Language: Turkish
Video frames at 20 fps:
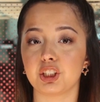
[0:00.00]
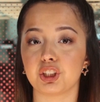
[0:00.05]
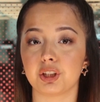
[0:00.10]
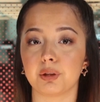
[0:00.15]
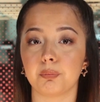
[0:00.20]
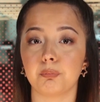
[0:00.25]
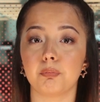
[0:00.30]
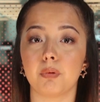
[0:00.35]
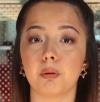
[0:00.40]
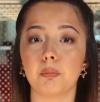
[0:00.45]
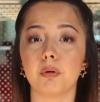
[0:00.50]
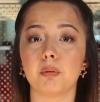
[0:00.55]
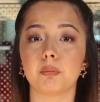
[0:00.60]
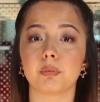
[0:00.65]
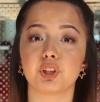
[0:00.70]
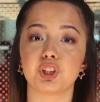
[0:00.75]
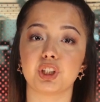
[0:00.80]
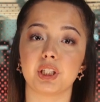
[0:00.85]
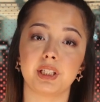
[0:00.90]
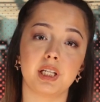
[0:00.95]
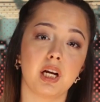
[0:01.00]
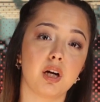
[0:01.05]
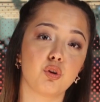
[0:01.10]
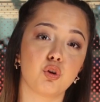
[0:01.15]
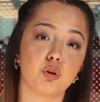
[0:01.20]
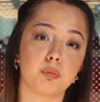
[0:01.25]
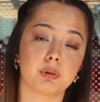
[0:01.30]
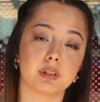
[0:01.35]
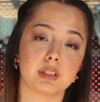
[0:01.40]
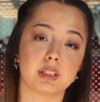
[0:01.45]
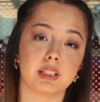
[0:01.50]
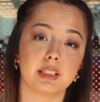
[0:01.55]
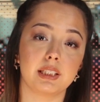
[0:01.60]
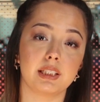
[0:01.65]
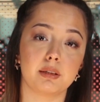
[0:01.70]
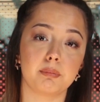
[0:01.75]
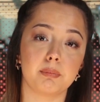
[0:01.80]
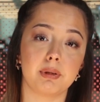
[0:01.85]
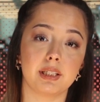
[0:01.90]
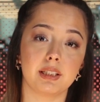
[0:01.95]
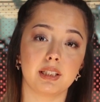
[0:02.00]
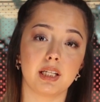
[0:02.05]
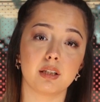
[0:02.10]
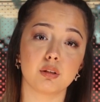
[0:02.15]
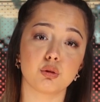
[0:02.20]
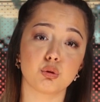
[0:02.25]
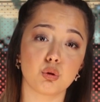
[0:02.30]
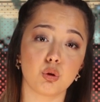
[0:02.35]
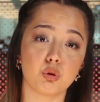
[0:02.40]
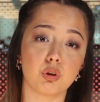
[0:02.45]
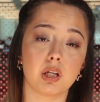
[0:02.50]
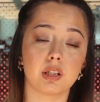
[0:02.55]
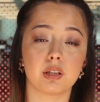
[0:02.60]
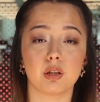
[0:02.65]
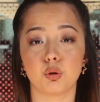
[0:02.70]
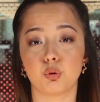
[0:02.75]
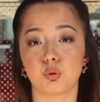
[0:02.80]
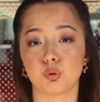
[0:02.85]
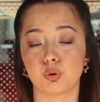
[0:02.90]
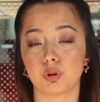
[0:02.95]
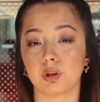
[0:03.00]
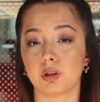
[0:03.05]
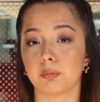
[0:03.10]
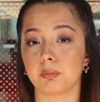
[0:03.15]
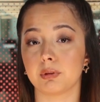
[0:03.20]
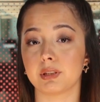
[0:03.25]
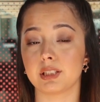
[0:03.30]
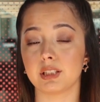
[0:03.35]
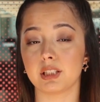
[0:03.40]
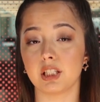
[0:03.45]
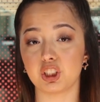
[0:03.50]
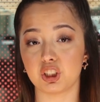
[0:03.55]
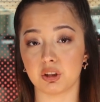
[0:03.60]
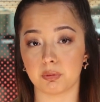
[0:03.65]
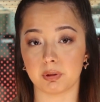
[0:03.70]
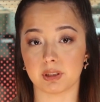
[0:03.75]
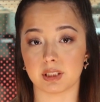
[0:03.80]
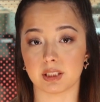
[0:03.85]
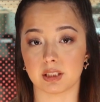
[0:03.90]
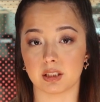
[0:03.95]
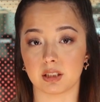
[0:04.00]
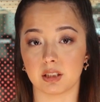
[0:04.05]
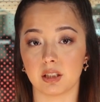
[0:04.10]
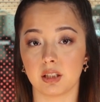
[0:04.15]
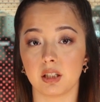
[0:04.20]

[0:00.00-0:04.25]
geçirip babamın şeker komasına girmekten son anda kurtarılması da cabası.